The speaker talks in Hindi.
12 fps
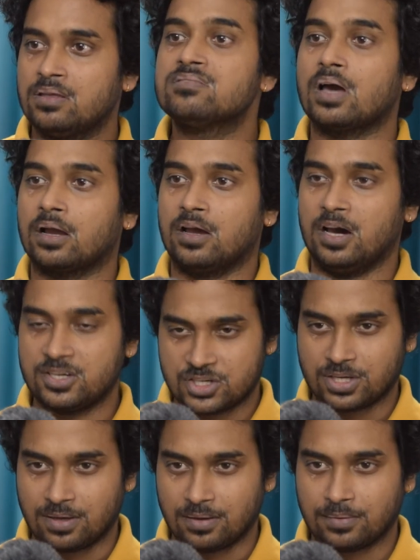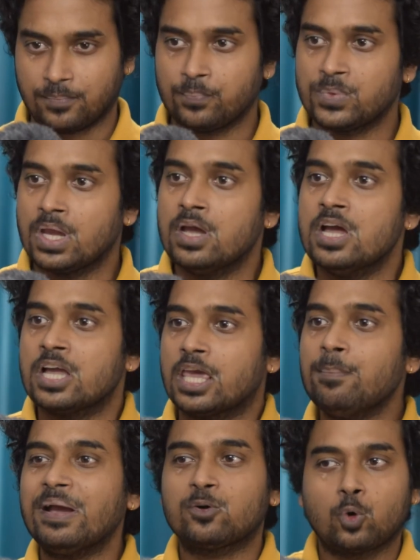संघर्ष की कि
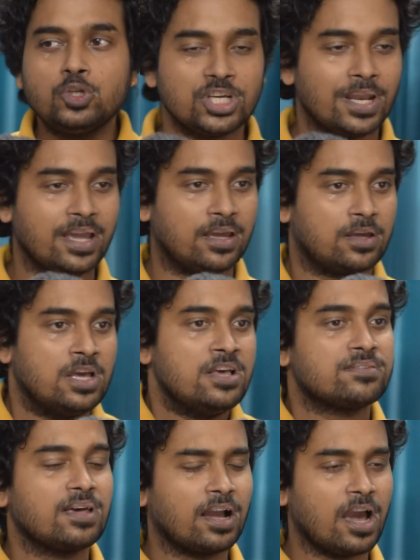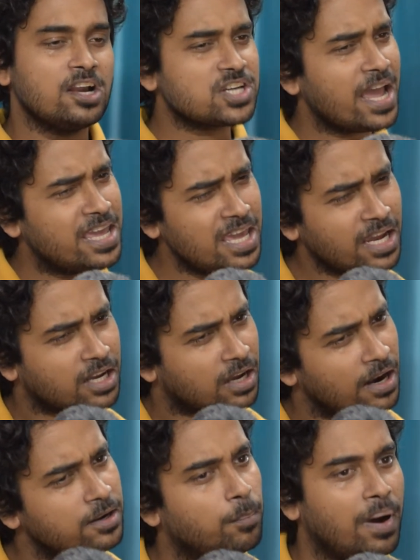मैं कुछ नहीं संघर्ष का एक
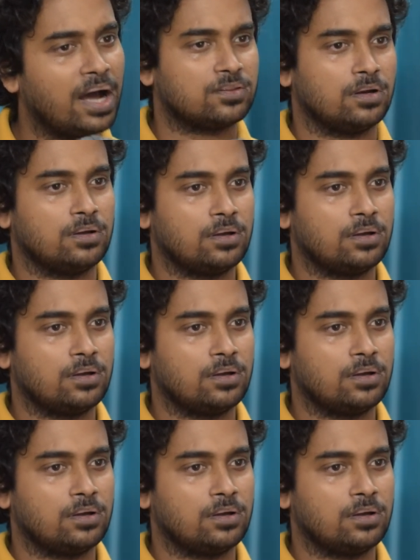कण मात्र